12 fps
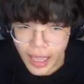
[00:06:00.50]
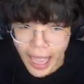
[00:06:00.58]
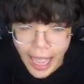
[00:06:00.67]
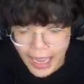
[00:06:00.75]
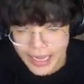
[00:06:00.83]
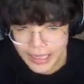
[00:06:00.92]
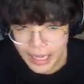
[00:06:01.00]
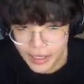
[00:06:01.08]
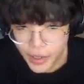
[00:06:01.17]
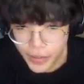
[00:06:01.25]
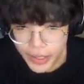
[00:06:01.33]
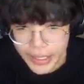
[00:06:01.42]
Ai là
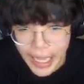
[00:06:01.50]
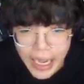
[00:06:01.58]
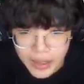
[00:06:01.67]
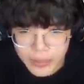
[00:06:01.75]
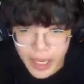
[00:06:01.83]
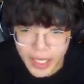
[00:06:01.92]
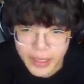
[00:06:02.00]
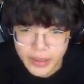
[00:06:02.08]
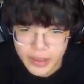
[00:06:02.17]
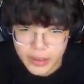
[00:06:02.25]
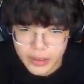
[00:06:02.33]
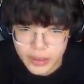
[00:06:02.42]
người khác biệt
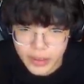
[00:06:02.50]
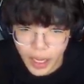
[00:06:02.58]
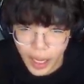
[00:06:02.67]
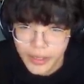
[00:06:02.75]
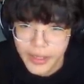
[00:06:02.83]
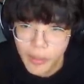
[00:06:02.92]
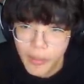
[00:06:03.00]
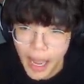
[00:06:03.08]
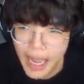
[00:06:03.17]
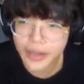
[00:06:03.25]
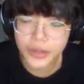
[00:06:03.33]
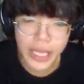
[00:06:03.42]
Ở trong
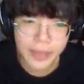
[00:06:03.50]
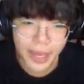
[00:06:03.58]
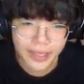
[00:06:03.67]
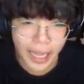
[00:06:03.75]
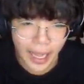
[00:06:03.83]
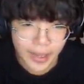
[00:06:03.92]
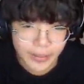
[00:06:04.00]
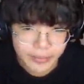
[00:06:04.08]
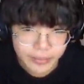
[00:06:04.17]
Hero Team hiện tại